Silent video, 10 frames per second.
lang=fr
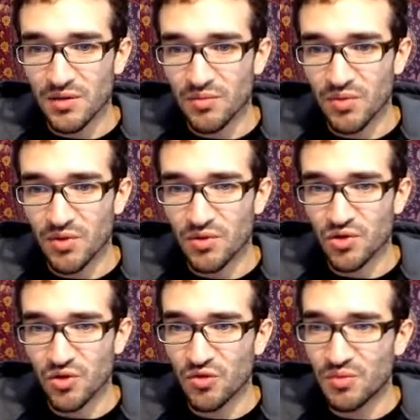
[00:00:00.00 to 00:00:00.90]
pendant que je
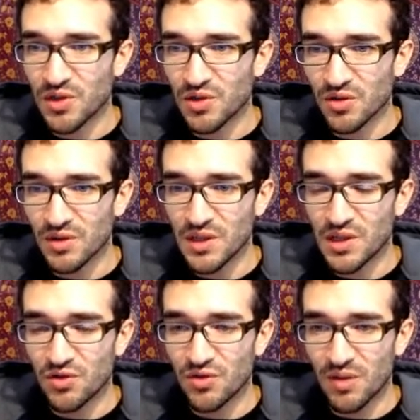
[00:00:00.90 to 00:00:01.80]
recopie, je te redis, si
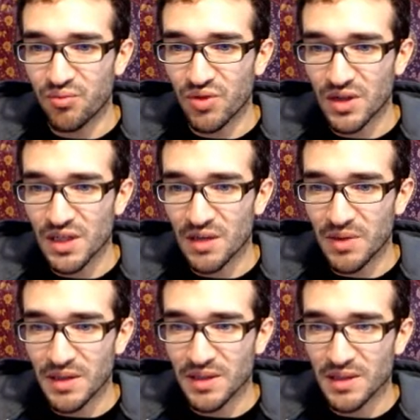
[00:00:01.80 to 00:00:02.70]
tu as un point qui
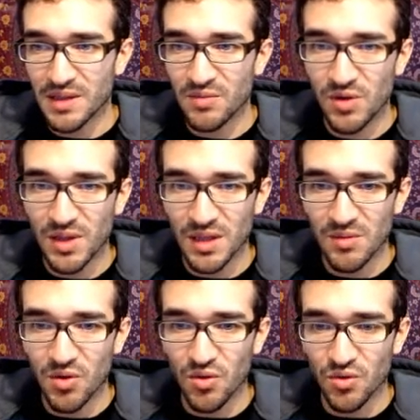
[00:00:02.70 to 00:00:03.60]
appartient
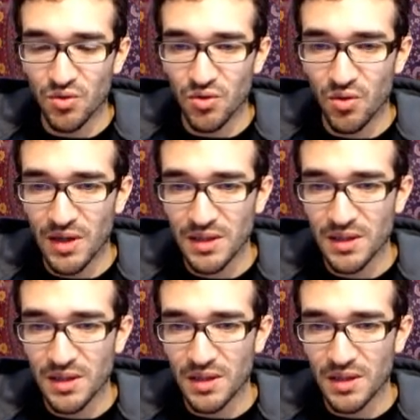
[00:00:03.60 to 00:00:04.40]
simultanément aux deux droites,